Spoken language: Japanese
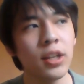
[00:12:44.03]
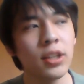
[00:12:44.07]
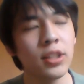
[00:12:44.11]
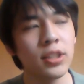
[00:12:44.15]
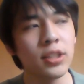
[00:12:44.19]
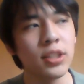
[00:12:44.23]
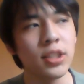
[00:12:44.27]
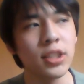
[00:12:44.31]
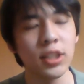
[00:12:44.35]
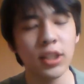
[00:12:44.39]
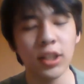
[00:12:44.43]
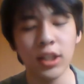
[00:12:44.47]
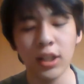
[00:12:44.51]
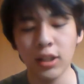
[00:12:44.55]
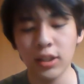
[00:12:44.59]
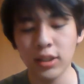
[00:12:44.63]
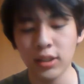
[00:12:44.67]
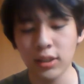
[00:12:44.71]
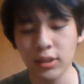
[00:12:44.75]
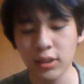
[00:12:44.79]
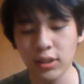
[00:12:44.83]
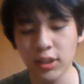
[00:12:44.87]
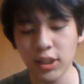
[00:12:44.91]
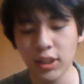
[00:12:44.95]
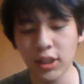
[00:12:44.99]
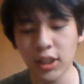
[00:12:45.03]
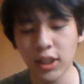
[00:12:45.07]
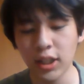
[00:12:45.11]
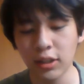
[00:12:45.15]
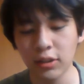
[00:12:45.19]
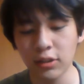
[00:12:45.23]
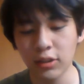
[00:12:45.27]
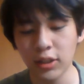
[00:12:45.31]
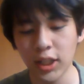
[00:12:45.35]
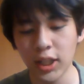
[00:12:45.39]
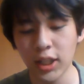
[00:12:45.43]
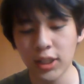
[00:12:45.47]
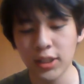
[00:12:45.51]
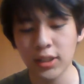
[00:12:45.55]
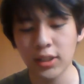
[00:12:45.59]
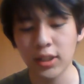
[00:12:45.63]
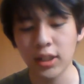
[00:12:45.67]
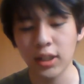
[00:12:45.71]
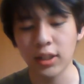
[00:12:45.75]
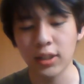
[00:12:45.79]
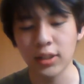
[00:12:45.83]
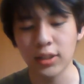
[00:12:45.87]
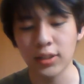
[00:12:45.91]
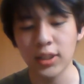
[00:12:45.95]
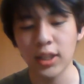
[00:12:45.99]
人格のやつら
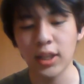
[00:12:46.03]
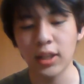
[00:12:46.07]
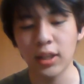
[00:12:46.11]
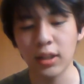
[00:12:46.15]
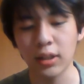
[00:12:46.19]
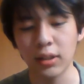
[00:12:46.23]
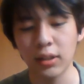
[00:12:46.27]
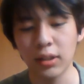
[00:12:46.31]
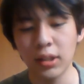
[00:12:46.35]
がさ、